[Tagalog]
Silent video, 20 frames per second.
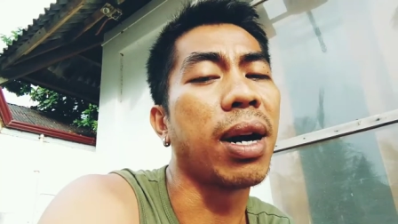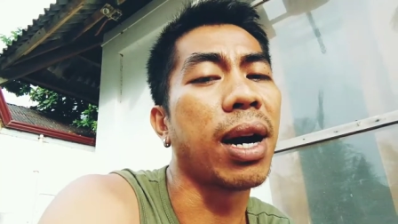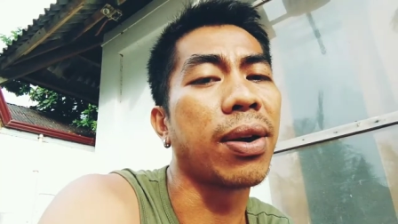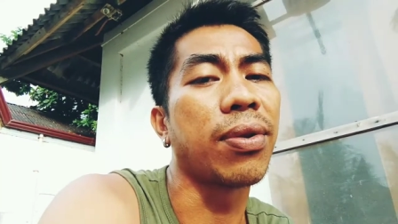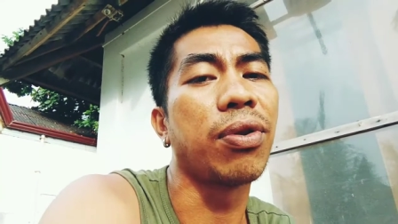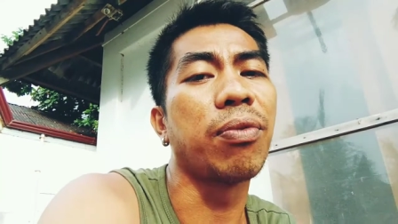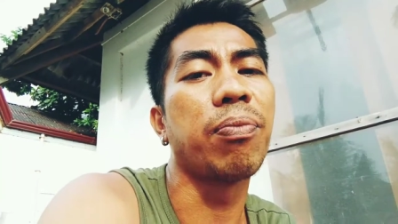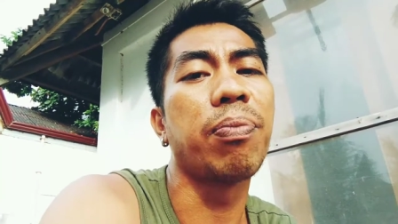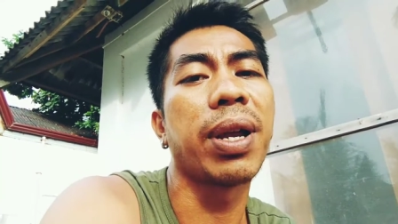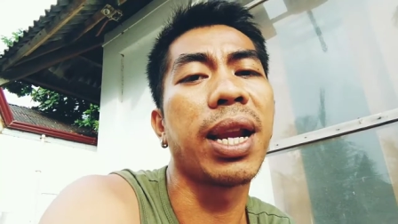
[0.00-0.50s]

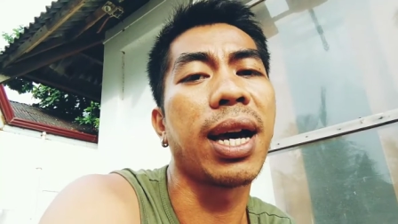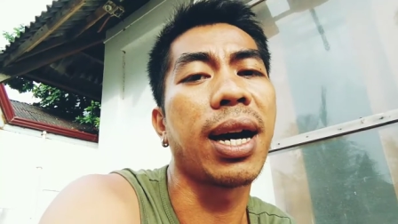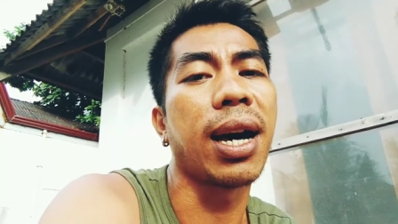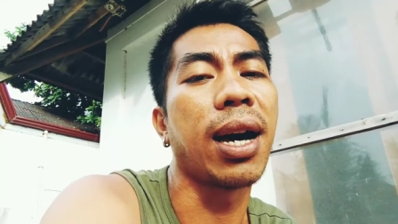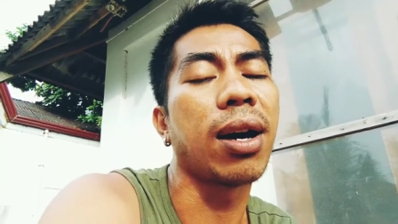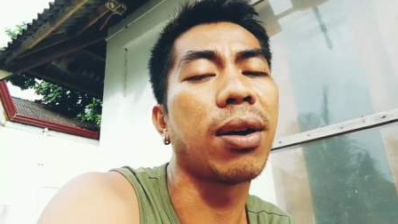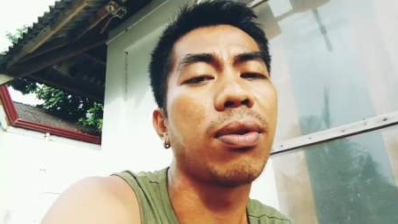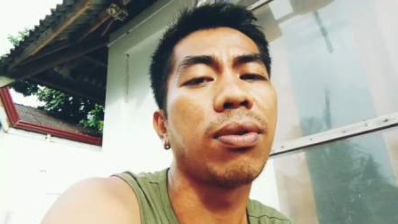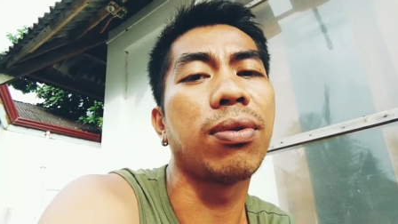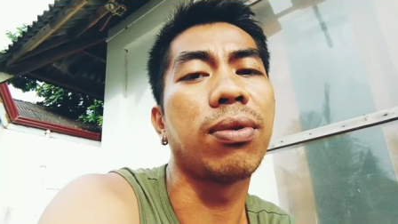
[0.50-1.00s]
Bago pa lang
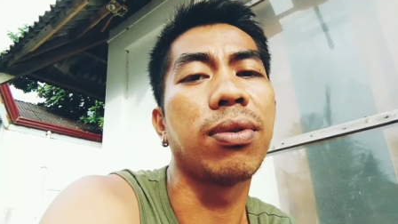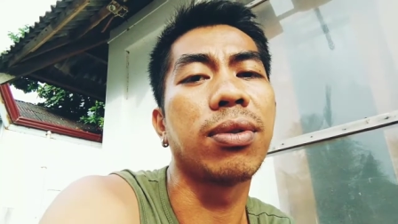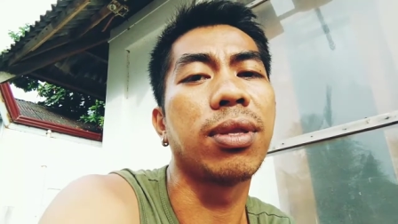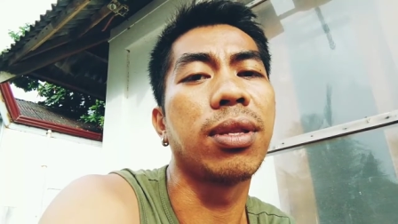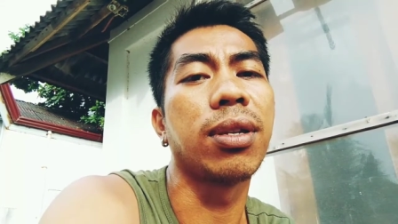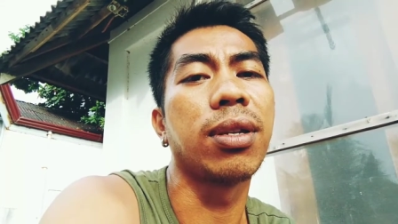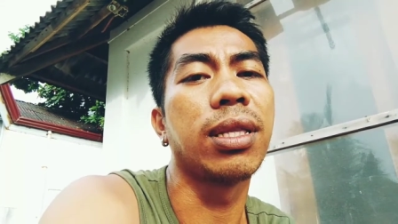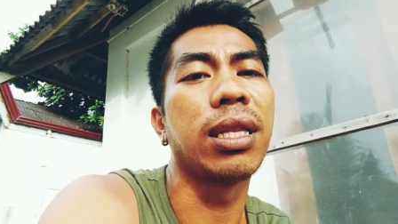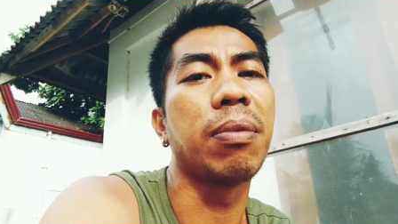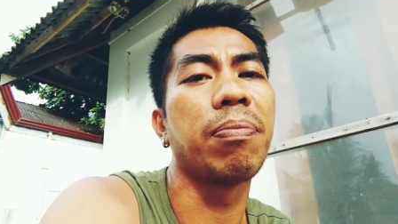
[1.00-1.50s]
ako,
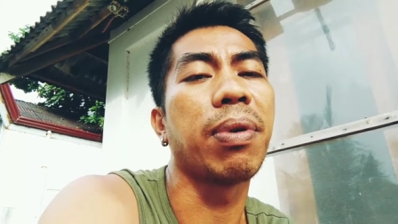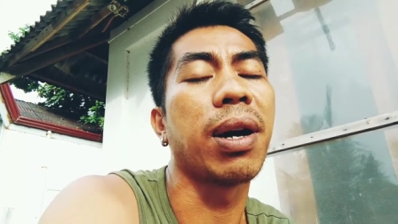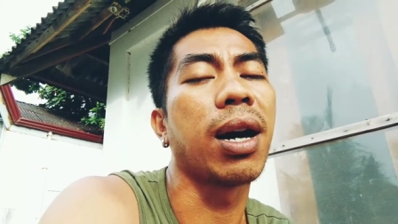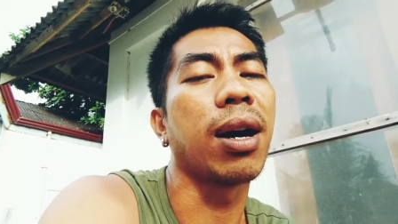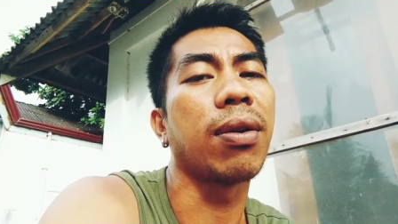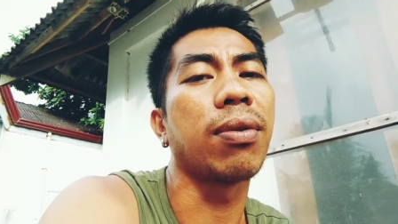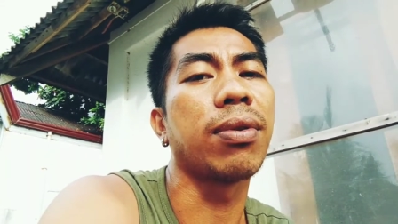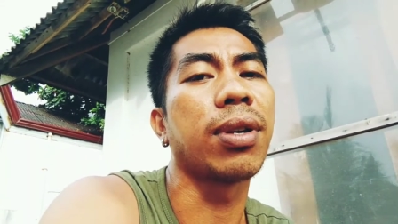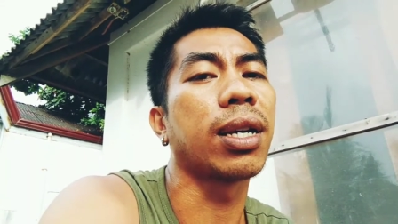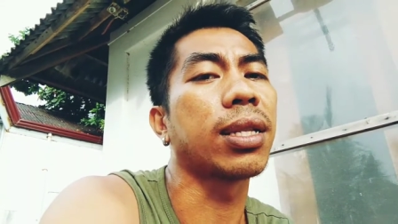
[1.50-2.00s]
hindi
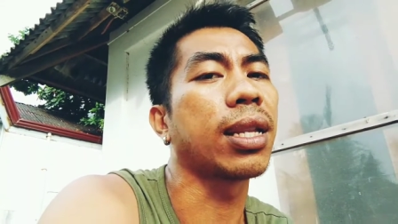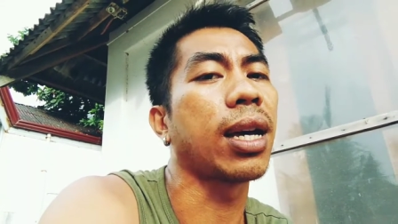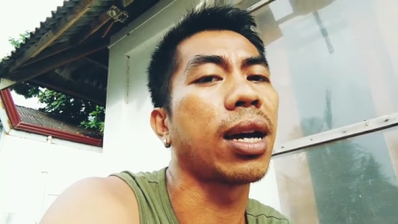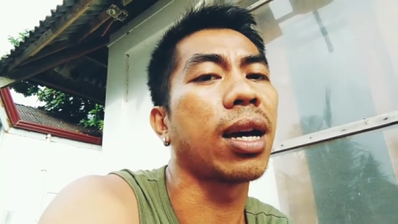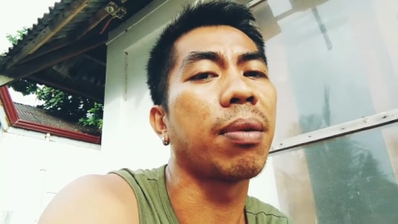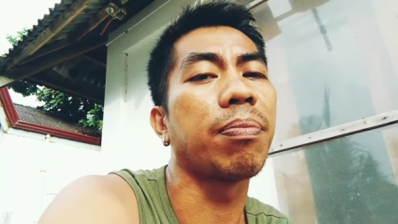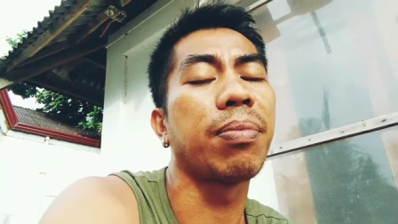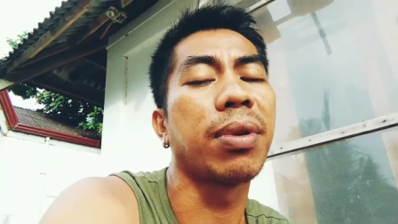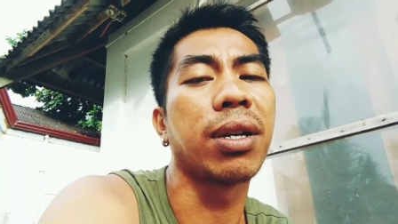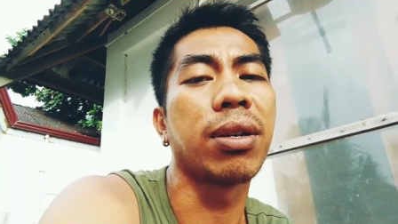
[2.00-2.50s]
pa ako
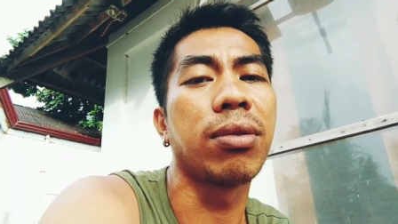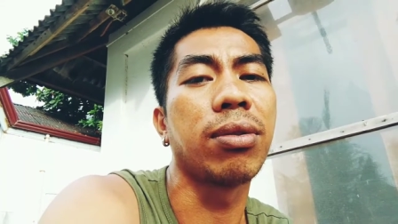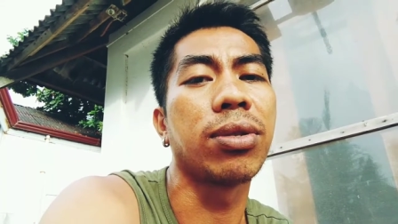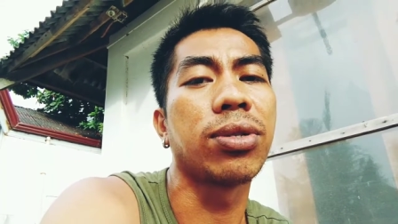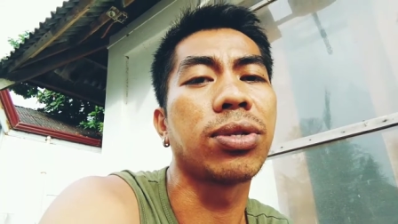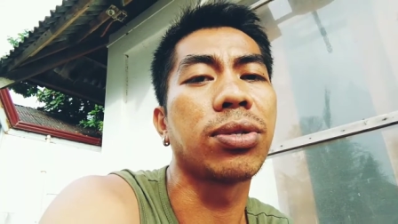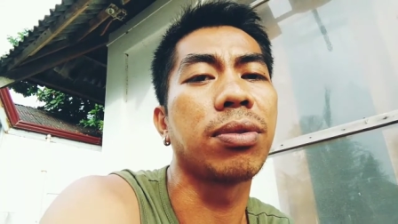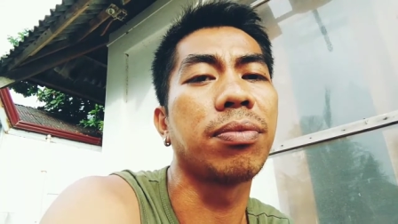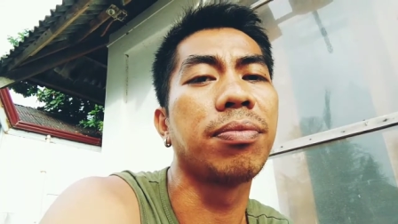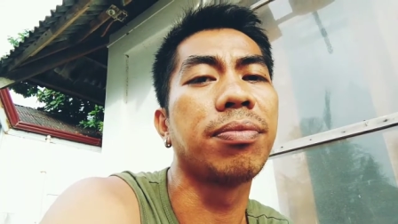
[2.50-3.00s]
natanggap ng
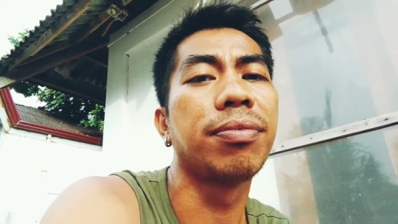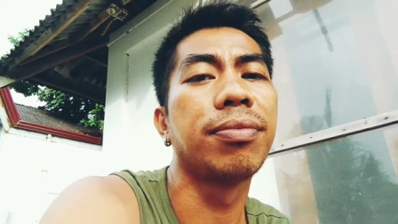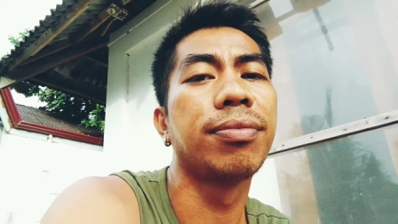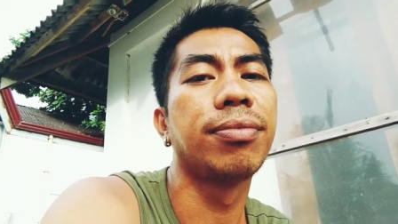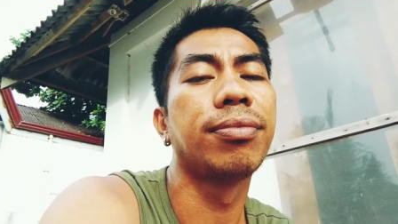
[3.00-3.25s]
YouTube.